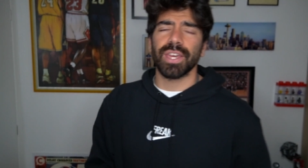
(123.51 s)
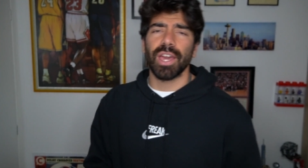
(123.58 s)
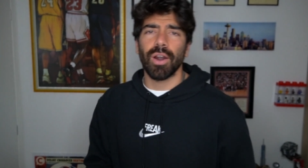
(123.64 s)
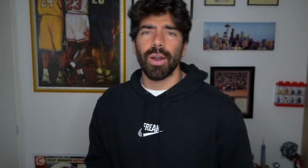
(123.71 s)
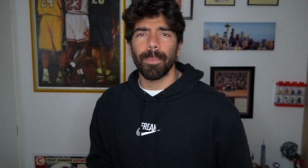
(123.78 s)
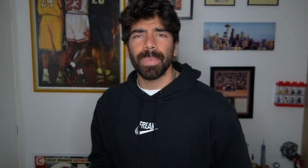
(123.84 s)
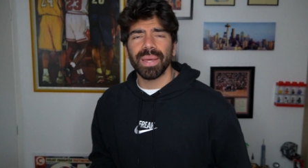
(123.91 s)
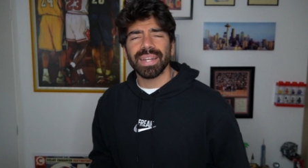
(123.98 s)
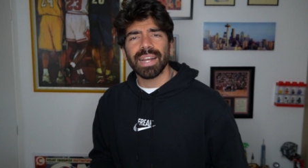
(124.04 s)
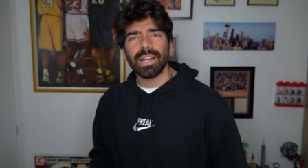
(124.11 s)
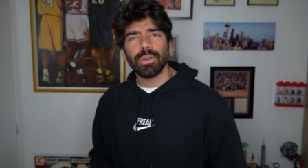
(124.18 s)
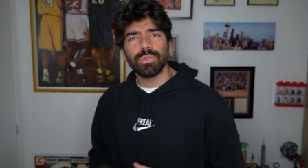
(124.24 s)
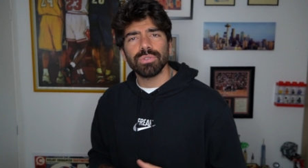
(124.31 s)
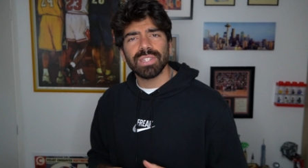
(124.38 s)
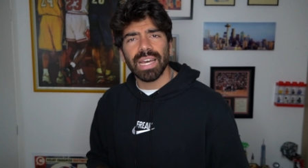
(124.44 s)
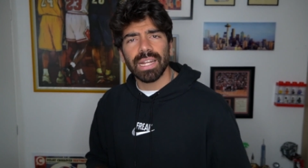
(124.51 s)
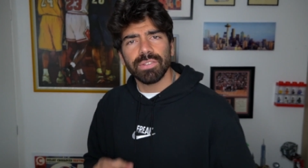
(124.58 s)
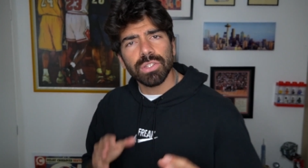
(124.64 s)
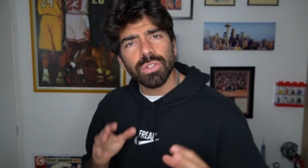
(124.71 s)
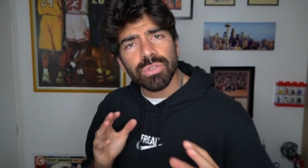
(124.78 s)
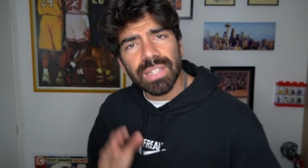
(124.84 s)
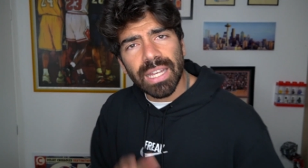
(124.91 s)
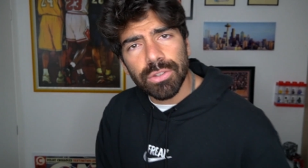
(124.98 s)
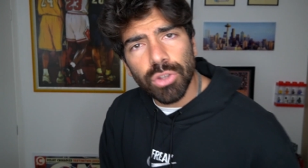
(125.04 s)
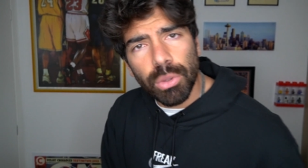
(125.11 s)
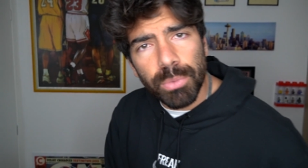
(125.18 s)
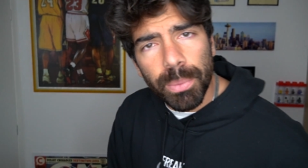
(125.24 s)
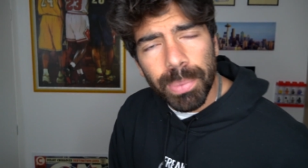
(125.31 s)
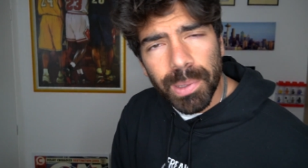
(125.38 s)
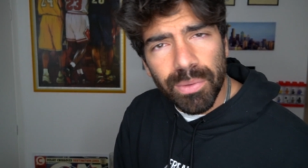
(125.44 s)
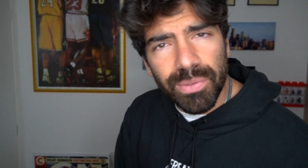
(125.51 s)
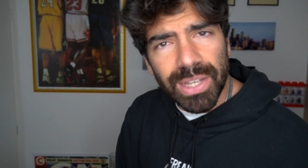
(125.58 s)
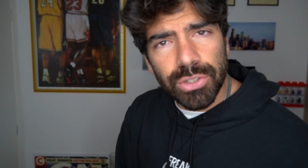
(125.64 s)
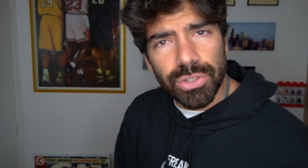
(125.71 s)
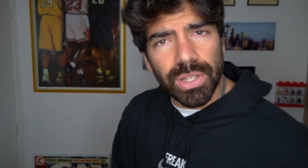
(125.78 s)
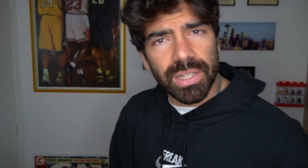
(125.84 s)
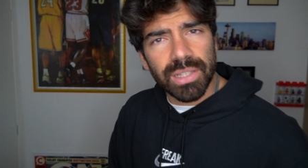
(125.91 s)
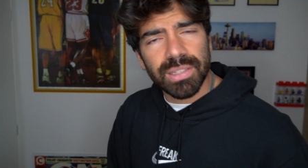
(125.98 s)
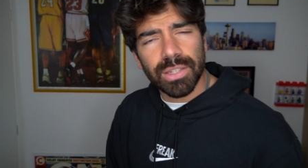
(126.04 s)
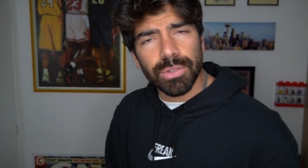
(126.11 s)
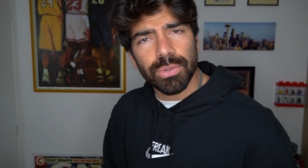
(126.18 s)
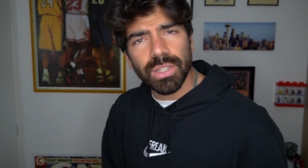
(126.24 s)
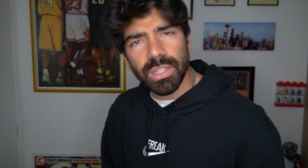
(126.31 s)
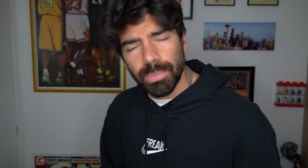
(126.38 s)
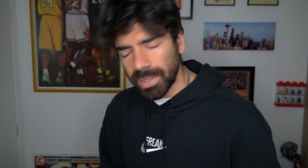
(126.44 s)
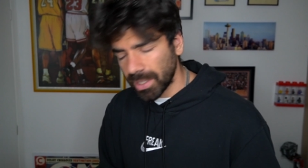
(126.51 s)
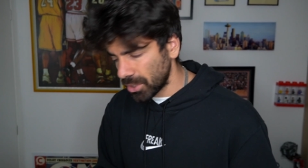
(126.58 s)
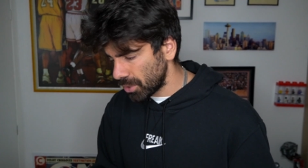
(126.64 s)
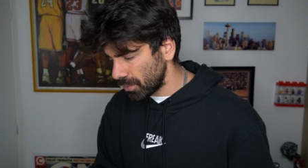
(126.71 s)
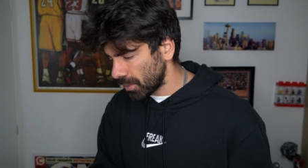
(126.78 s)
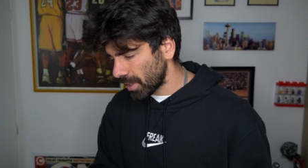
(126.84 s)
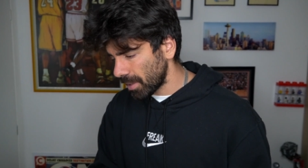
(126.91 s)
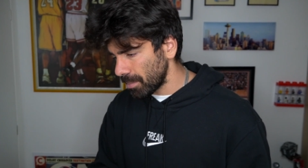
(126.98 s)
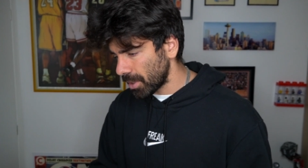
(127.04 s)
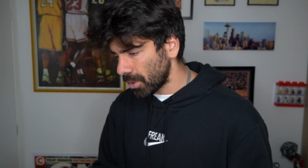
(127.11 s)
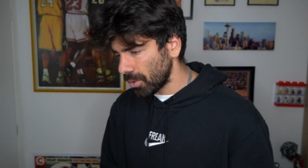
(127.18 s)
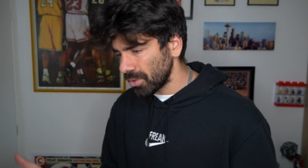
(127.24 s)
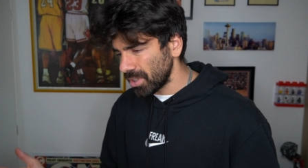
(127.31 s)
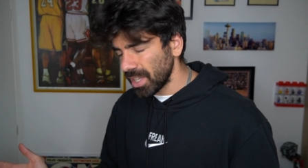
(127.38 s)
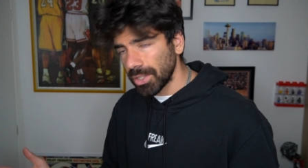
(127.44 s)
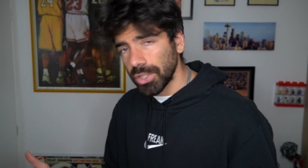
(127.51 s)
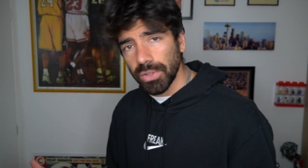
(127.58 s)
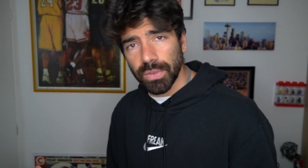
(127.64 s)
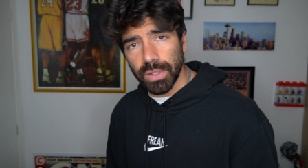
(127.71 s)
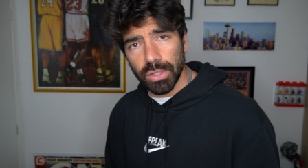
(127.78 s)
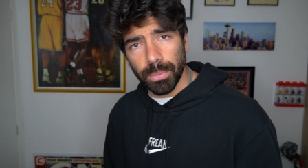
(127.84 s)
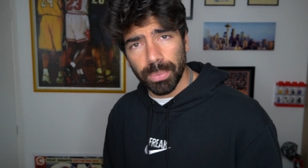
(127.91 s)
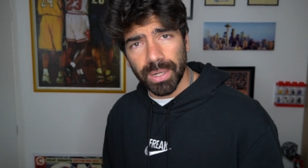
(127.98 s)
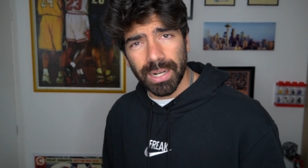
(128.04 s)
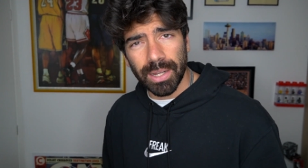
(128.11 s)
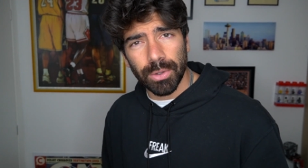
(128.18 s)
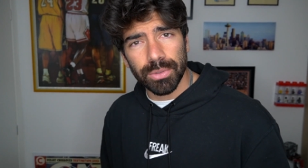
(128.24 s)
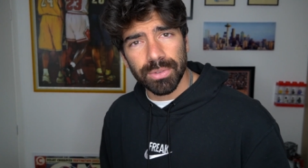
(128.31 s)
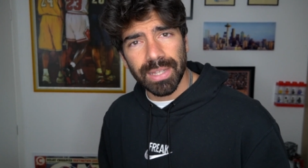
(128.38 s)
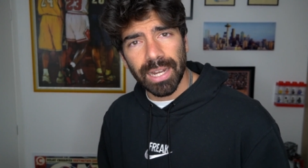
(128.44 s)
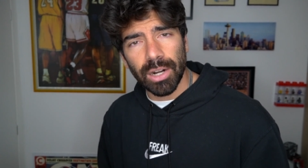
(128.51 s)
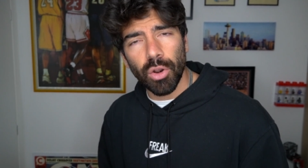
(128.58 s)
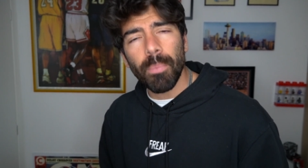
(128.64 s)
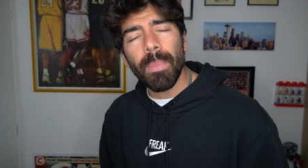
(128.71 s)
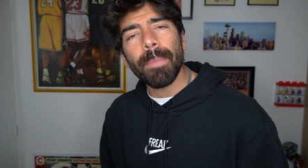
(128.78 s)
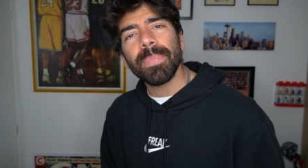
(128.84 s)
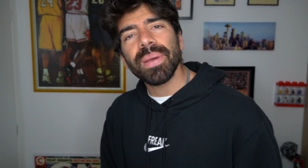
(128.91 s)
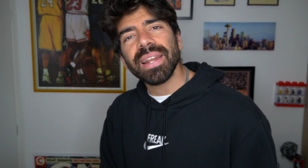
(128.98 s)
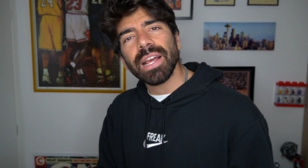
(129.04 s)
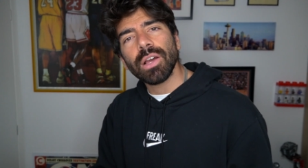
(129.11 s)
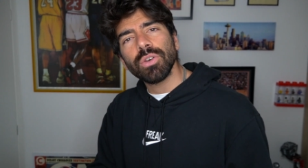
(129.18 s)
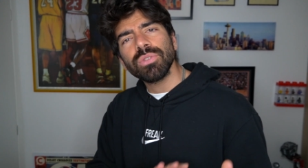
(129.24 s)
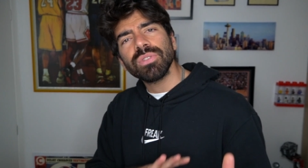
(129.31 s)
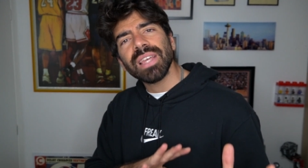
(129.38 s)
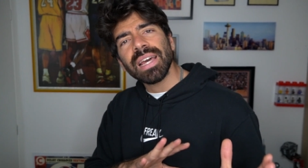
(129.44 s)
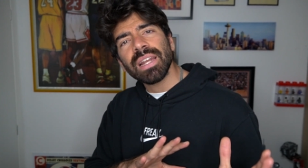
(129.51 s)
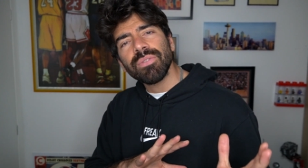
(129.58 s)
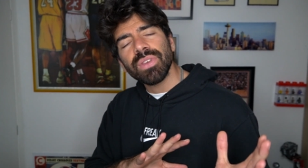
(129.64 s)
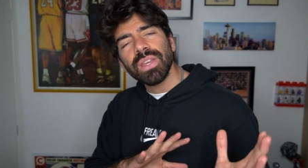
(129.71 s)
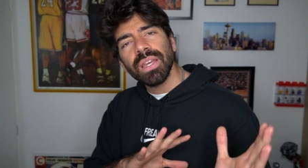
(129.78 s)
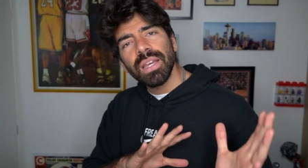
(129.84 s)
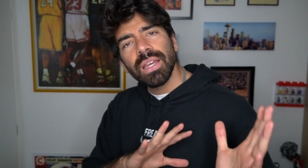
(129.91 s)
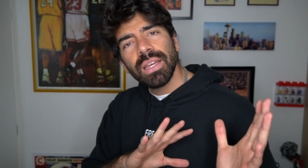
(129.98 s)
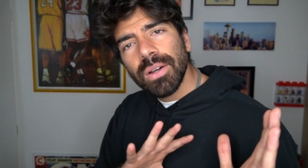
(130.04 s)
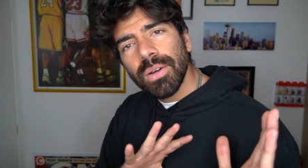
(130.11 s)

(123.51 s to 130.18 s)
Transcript: che ho per raccontarvi non tanto il mio primo viaggio negli Stati Uniti perché ci vorrebbero 10 video per raccontarlo, ma per raccontarvi